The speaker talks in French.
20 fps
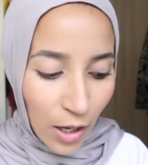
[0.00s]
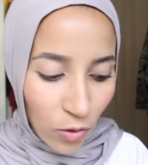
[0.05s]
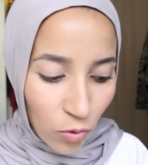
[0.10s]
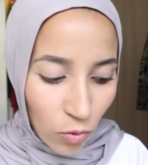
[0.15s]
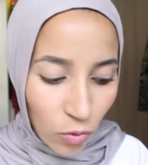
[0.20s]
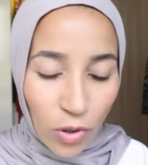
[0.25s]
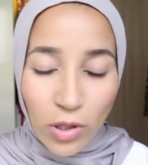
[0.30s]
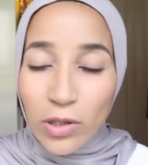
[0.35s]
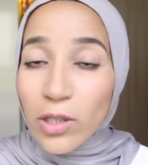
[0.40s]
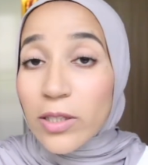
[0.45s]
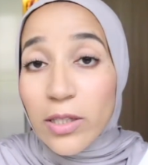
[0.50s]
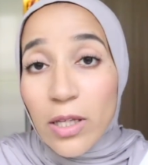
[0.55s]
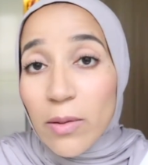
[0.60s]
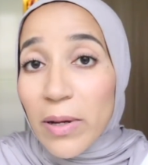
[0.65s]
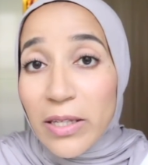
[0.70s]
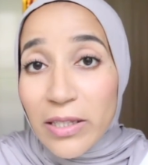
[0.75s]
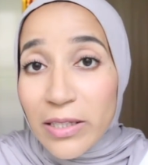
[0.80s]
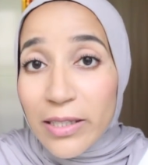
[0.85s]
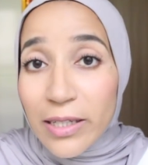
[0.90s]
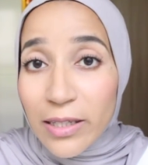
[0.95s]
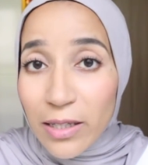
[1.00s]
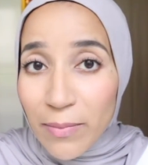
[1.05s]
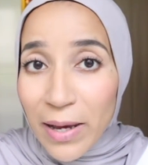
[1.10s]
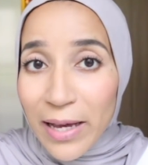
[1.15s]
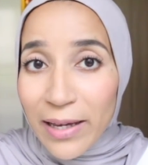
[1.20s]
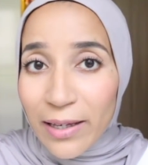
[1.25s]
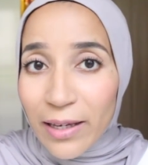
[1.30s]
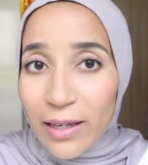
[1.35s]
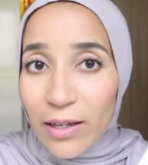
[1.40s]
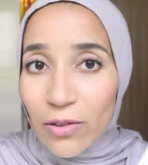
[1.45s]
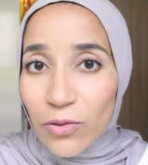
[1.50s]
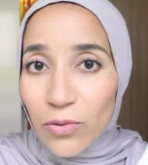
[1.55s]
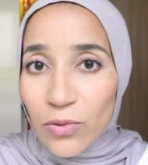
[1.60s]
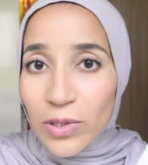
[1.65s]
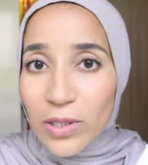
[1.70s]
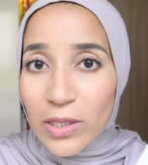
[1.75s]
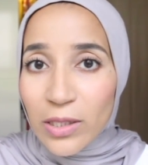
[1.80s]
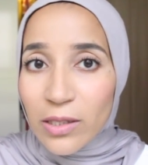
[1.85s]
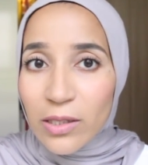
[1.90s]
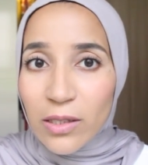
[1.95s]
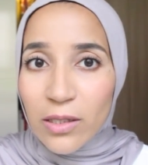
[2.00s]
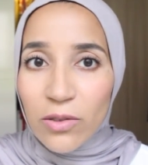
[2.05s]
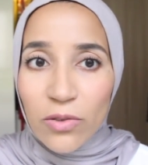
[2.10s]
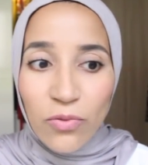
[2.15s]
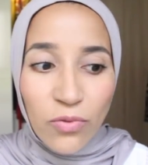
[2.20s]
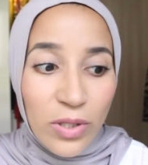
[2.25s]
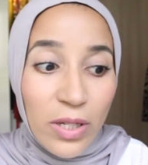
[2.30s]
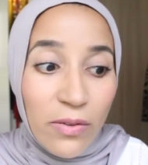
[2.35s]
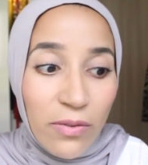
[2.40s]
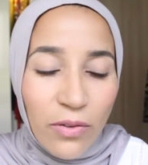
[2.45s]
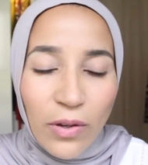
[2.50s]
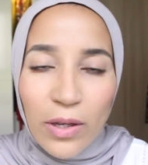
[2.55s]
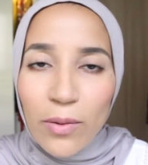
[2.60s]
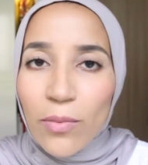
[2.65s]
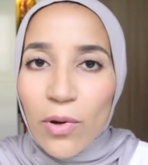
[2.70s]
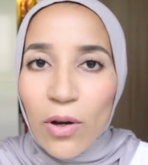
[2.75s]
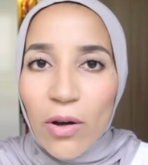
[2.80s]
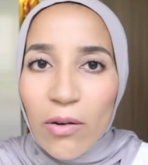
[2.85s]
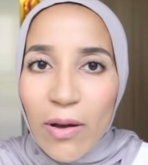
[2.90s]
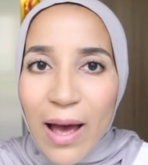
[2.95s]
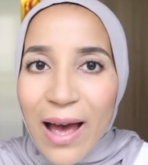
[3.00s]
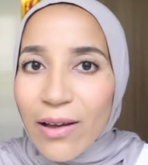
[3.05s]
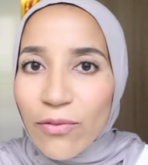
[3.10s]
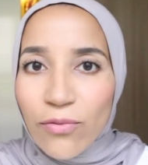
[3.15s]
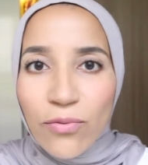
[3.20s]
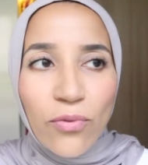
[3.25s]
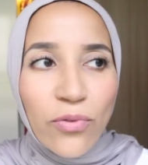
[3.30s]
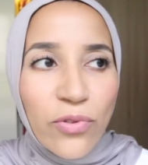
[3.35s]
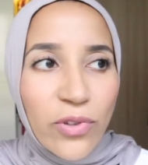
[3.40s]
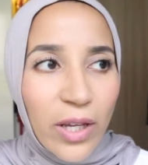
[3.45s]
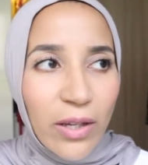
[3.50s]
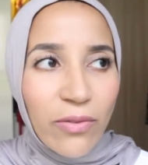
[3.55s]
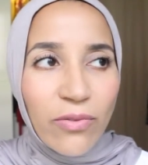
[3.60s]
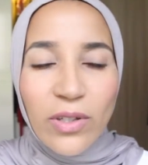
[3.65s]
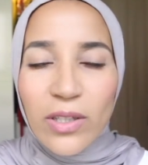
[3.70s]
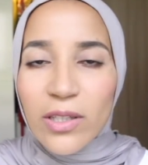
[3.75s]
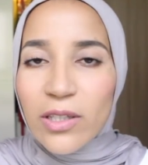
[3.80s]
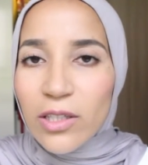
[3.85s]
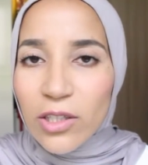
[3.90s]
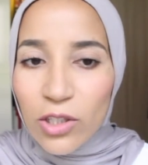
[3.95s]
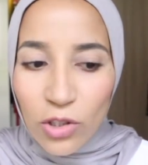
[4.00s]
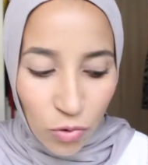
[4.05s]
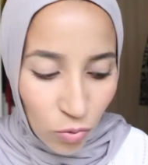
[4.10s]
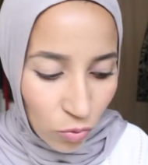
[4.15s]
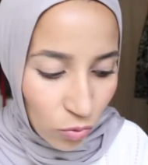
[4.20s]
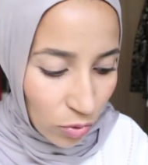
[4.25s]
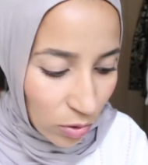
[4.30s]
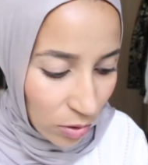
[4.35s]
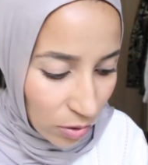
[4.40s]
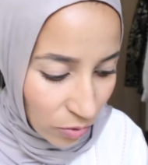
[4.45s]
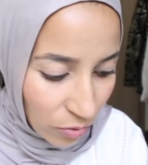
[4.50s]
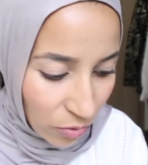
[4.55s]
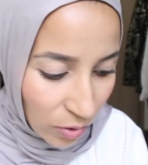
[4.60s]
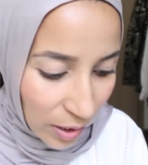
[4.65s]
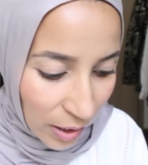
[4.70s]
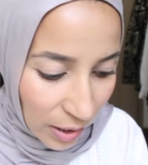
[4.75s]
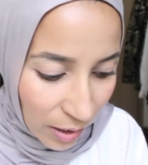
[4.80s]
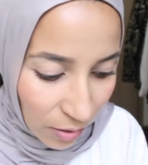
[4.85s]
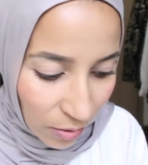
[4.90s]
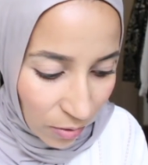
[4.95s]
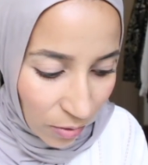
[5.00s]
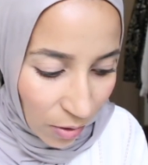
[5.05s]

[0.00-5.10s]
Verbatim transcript: Donc n'hésitez pas à citer des marques hein, aussi si euh, vous avez vraiment euh, un fond de teint fétiche ou euh, vous voyez